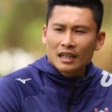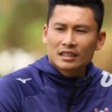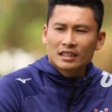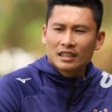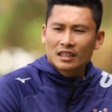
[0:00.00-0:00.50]

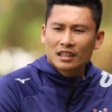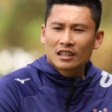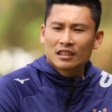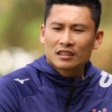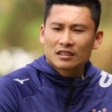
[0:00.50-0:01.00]
ra thì
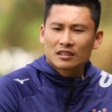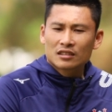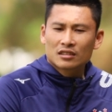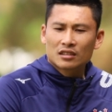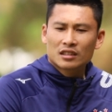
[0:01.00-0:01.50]

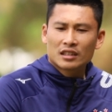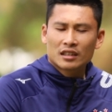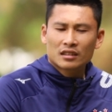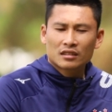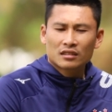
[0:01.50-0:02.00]
là trước
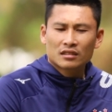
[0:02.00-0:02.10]
khi đến